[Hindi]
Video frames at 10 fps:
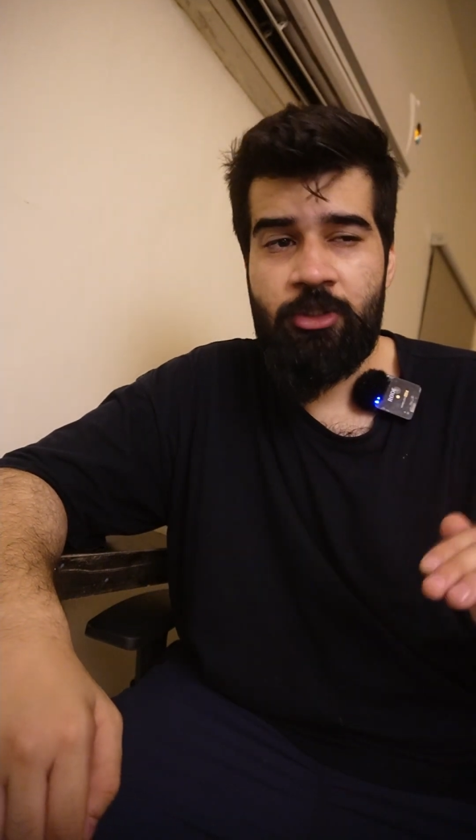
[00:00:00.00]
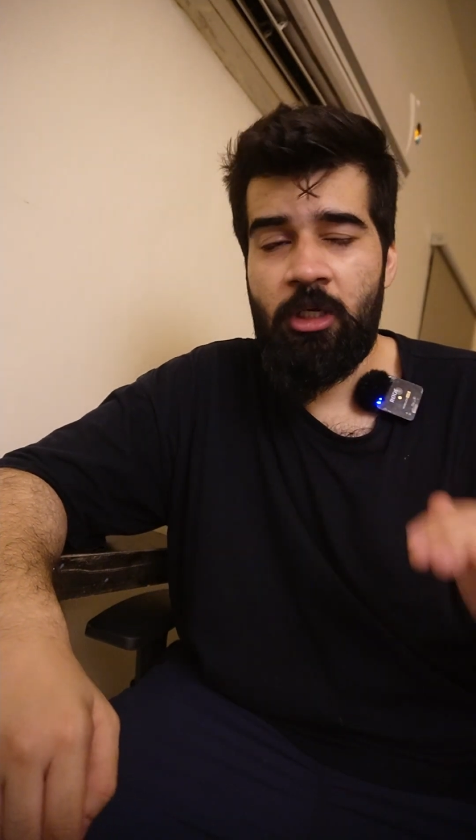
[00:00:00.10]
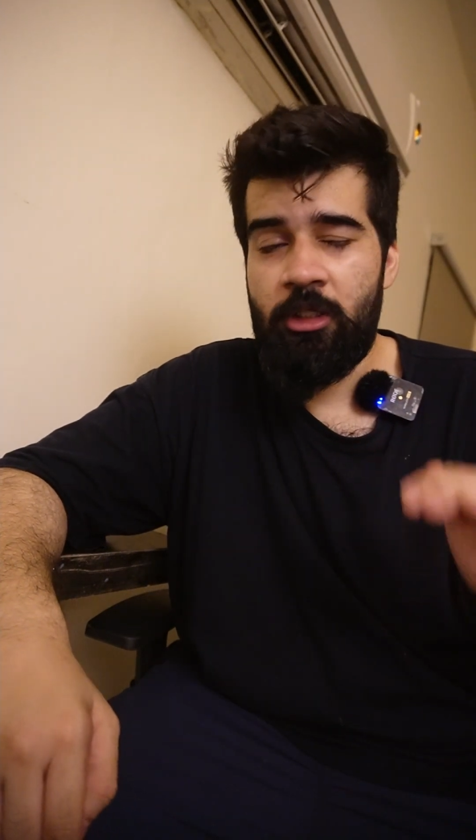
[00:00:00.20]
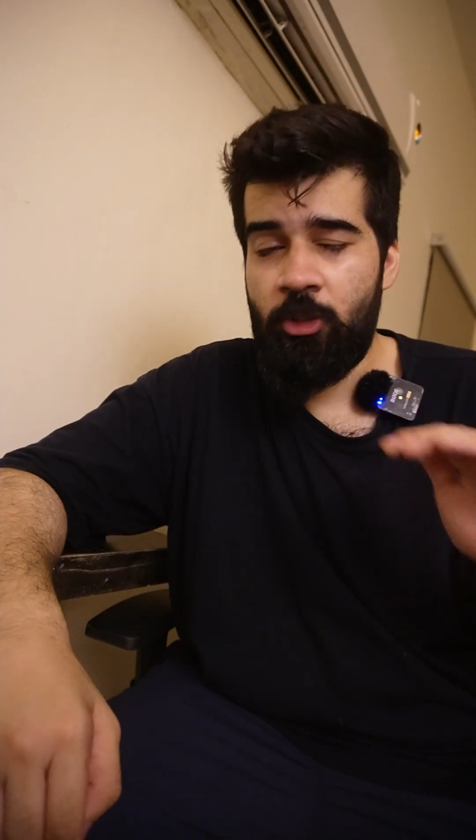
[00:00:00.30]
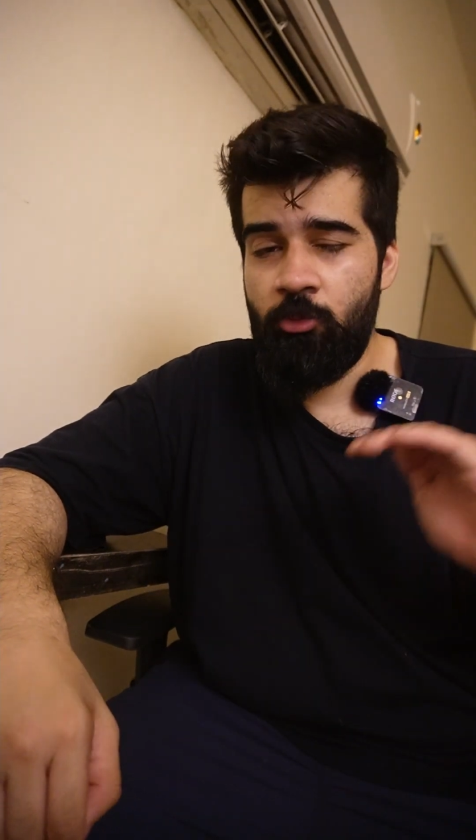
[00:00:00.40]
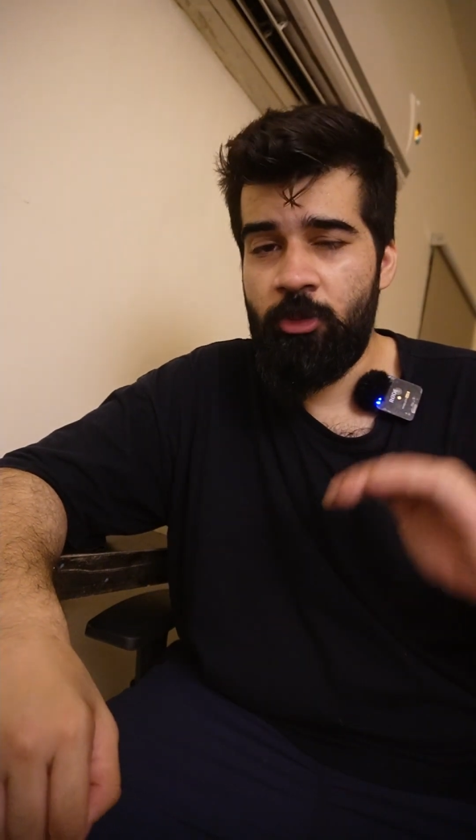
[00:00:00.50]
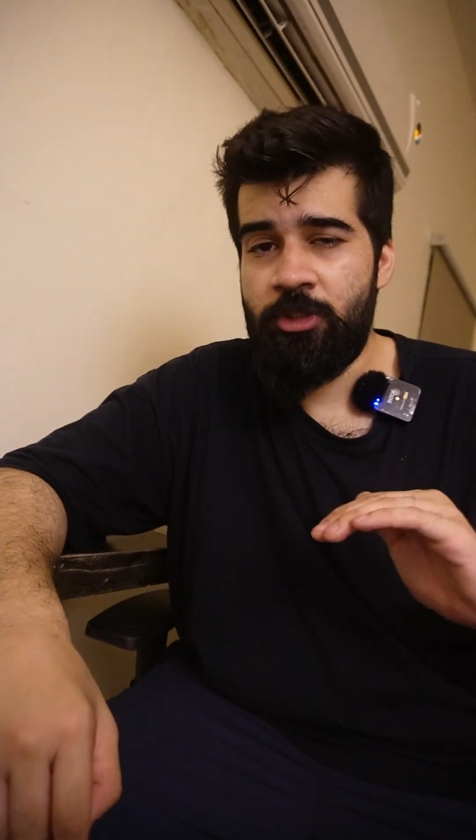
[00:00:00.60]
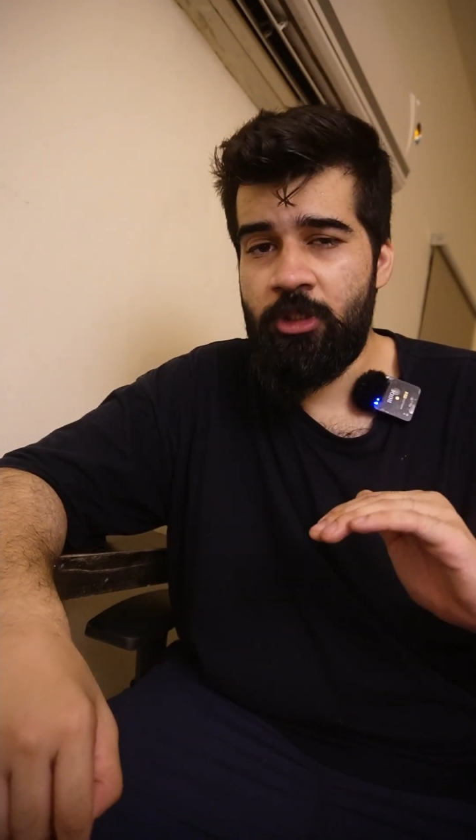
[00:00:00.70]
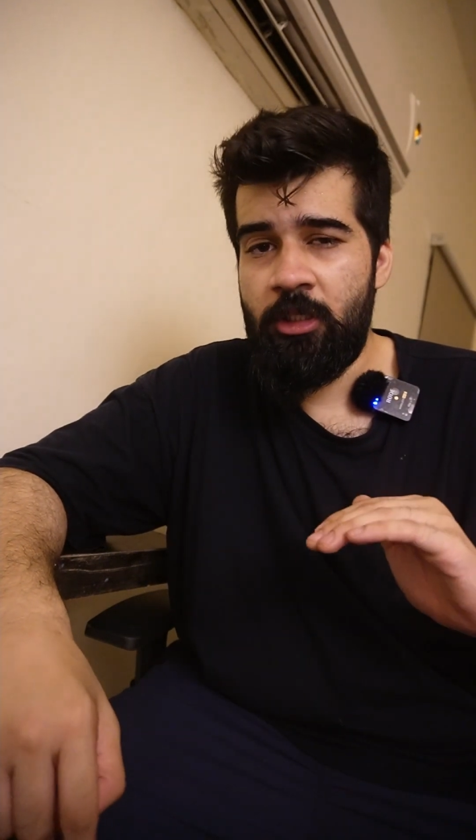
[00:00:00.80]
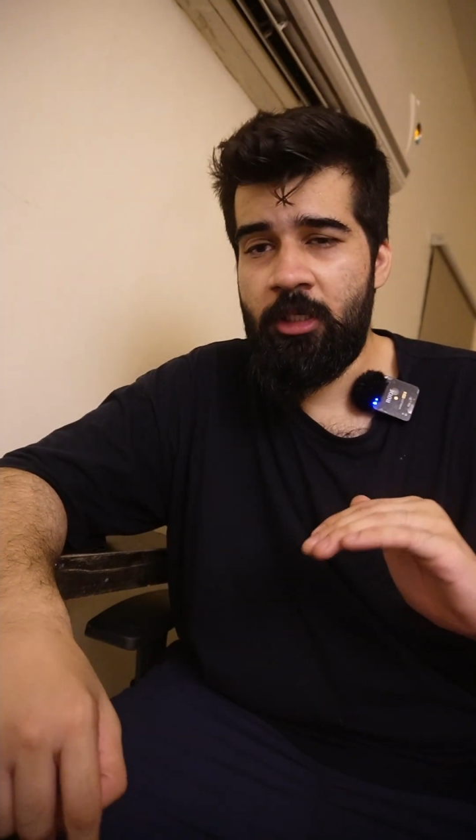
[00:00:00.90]
साल की उम्र
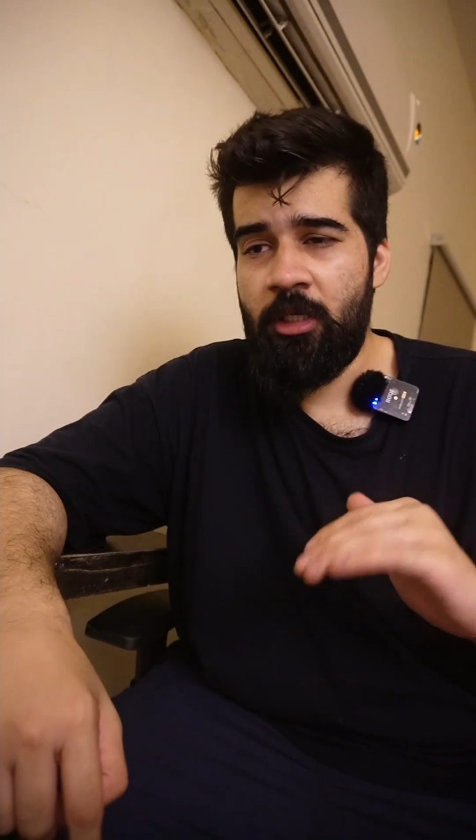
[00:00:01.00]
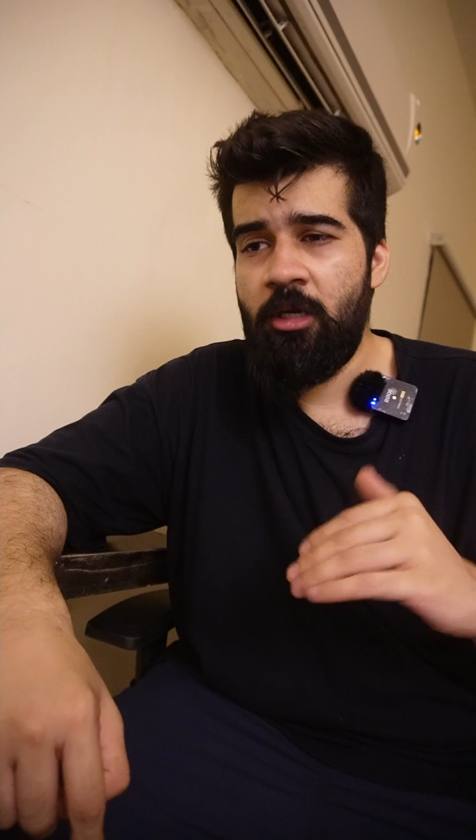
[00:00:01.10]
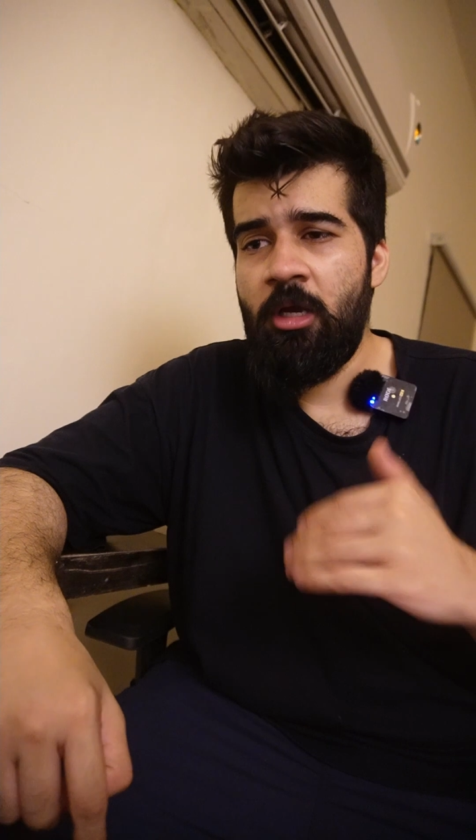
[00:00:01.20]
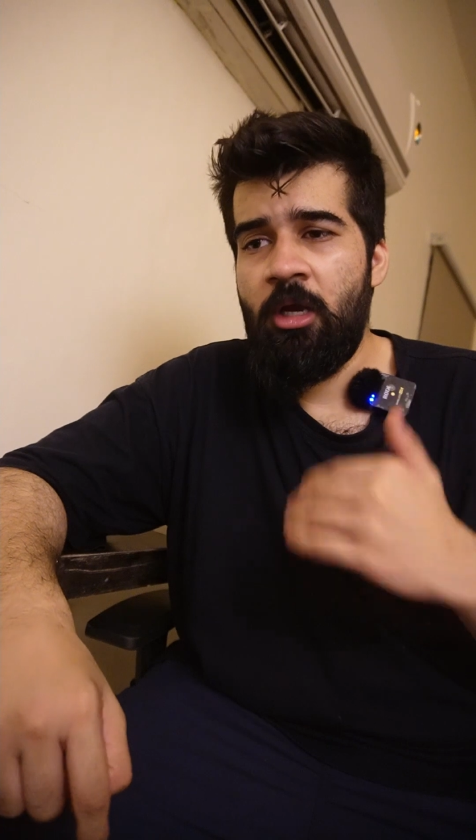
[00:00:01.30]
से लेके